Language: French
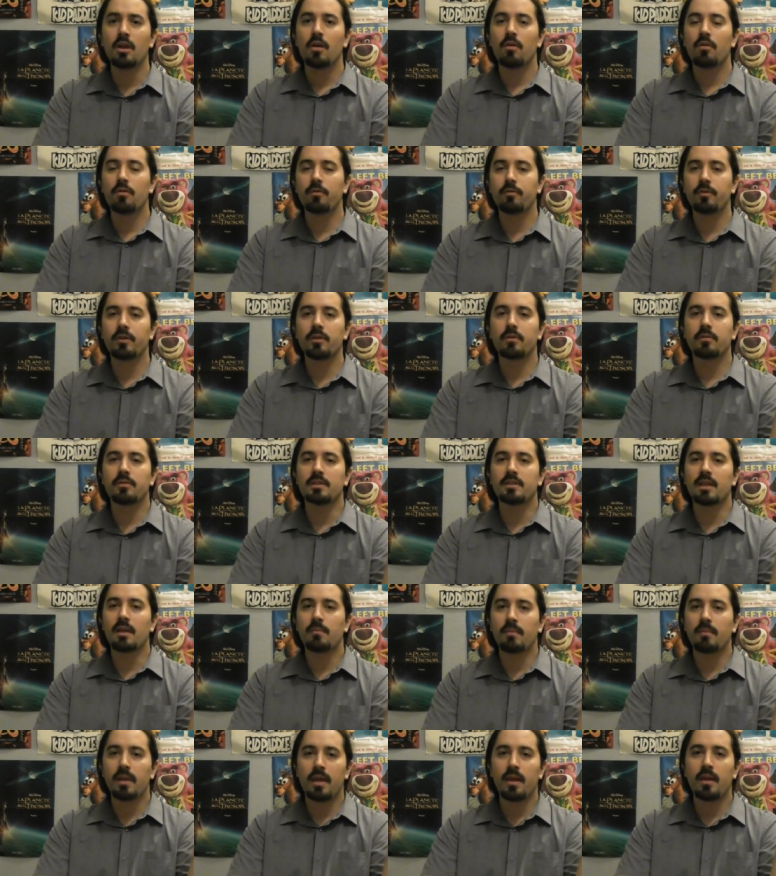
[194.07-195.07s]
le fait que
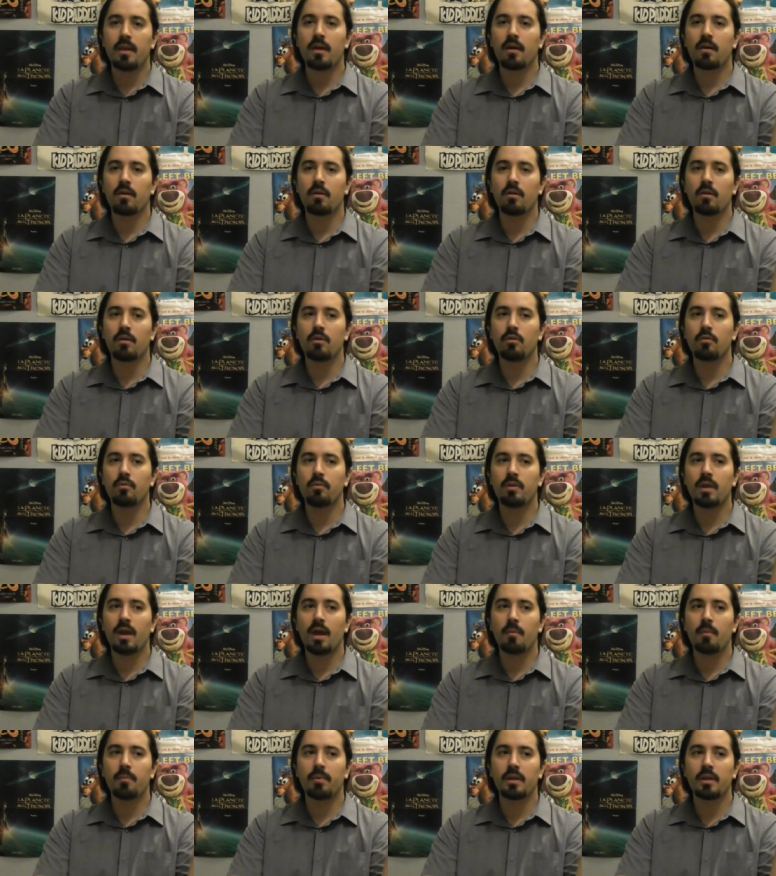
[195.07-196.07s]
sa mère euh, lui
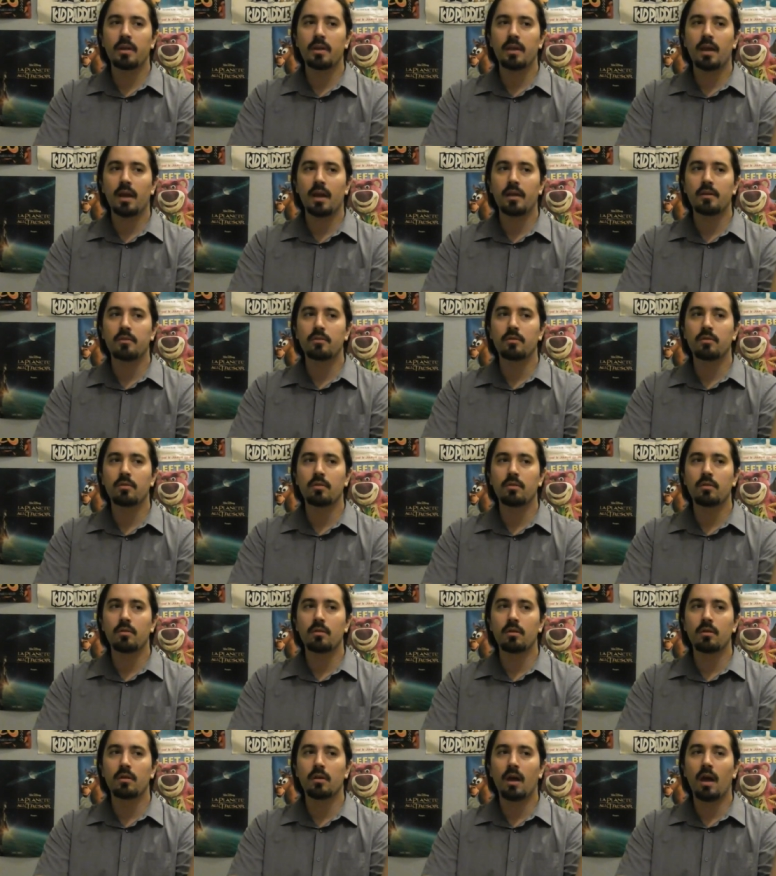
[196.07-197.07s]
a appris à
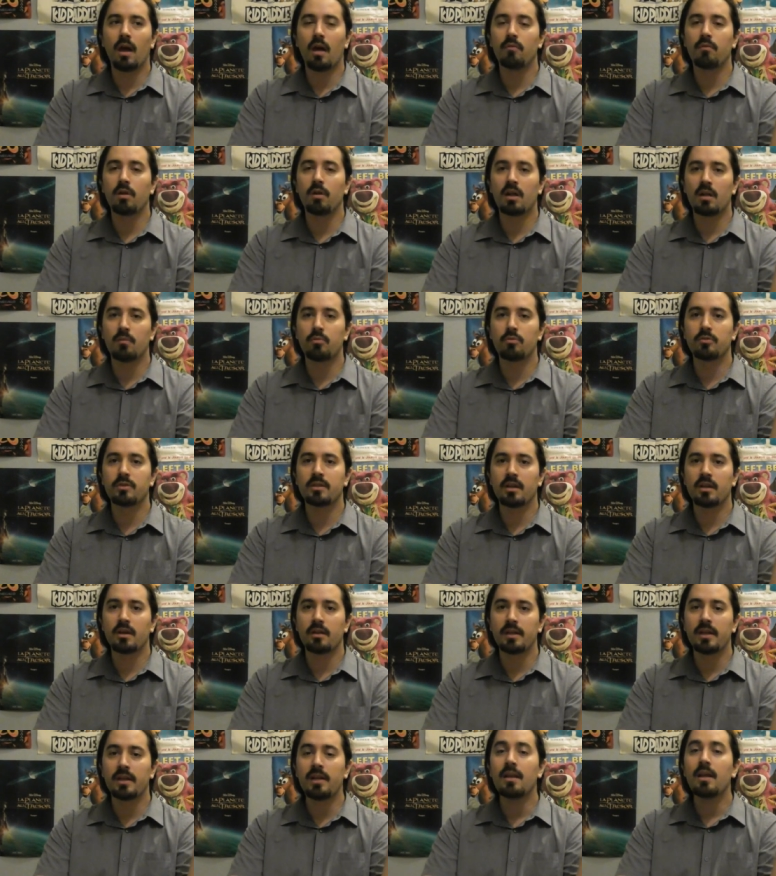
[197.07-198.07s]
être, à avoir la bonté
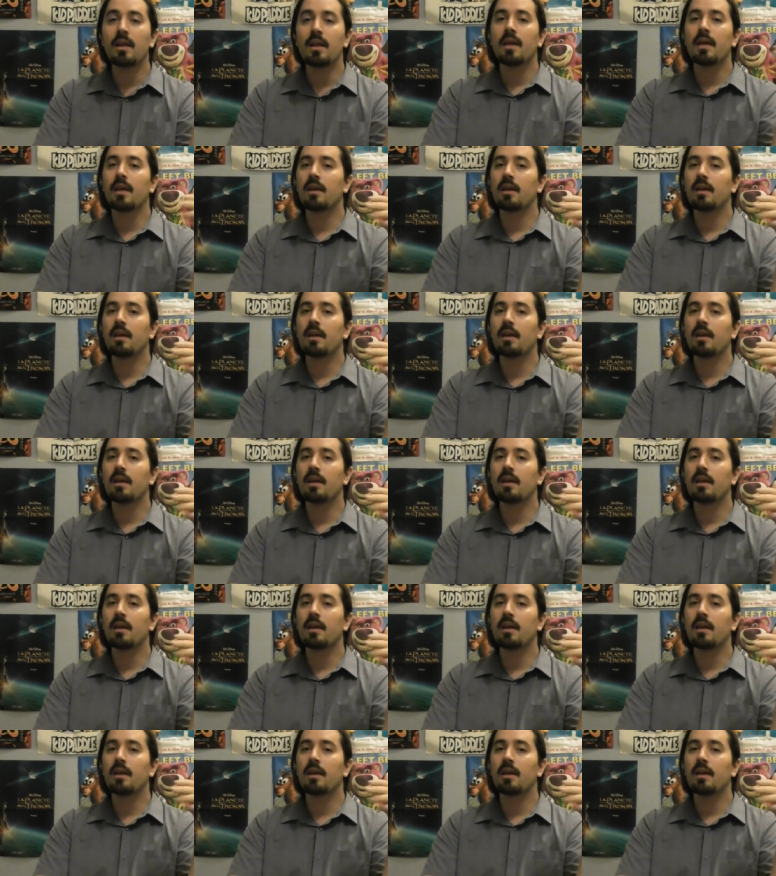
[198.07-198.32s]
en elle,